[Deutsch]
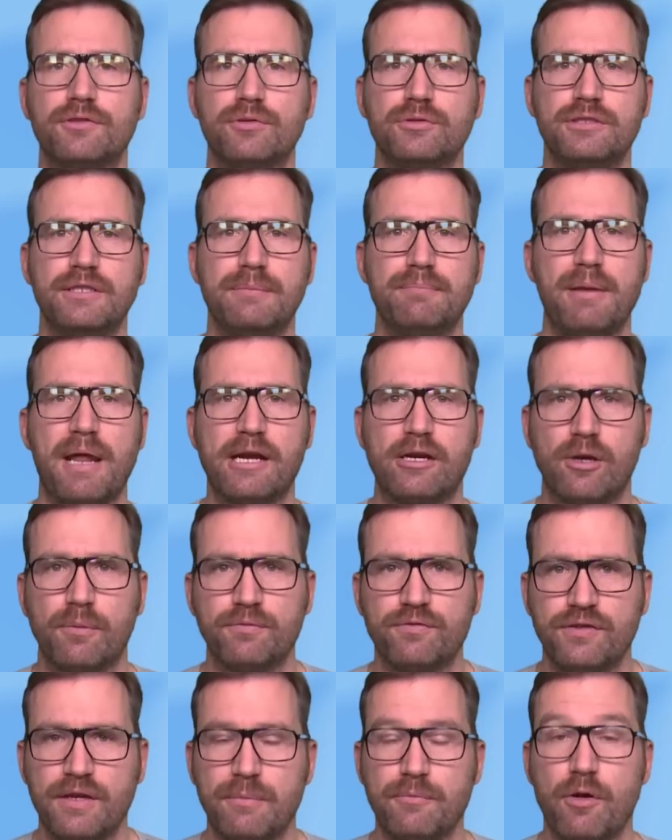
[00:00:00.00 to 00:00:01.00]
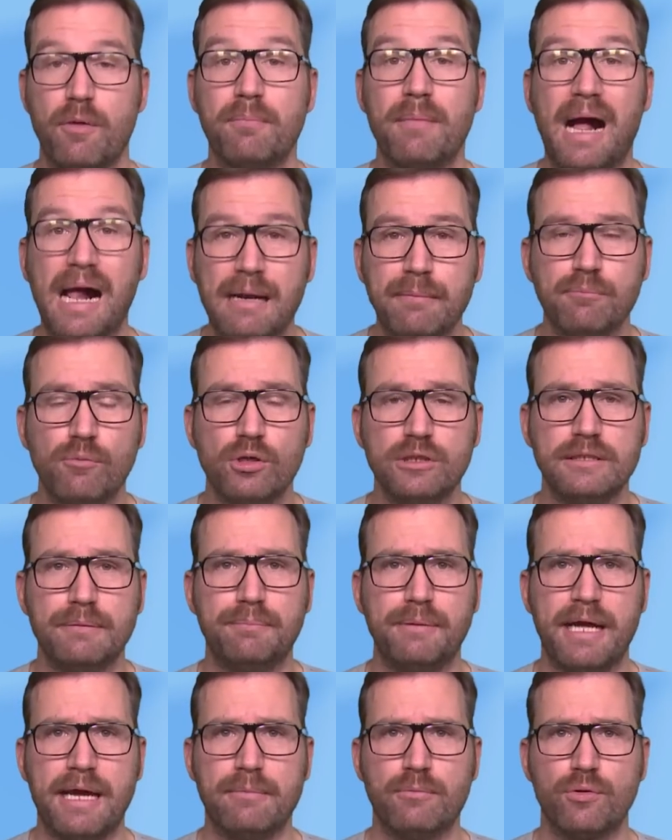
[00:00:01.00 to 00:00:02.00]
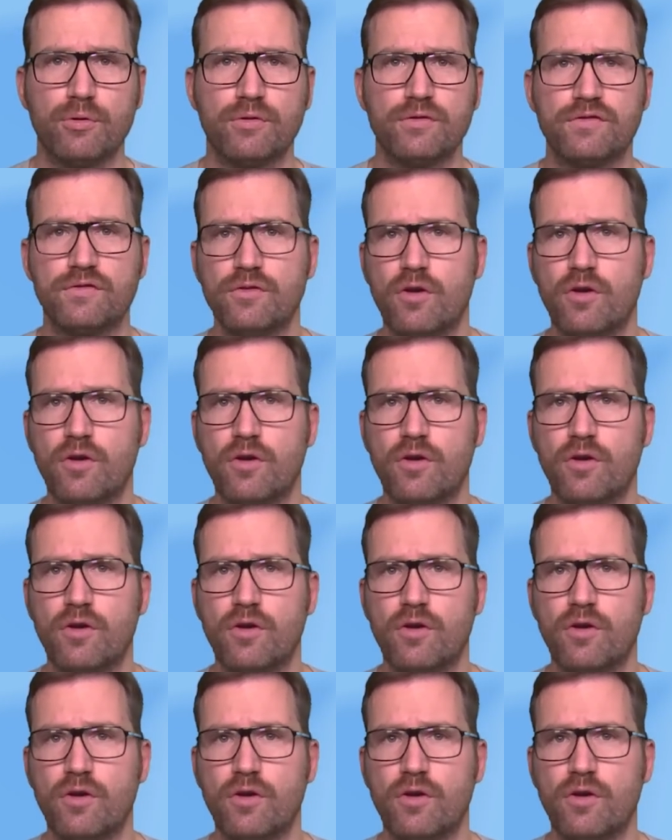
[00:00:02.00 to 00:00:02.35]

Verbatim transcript: Duty Black Ops 4 im normalen Multiplayer-Modus Bonus,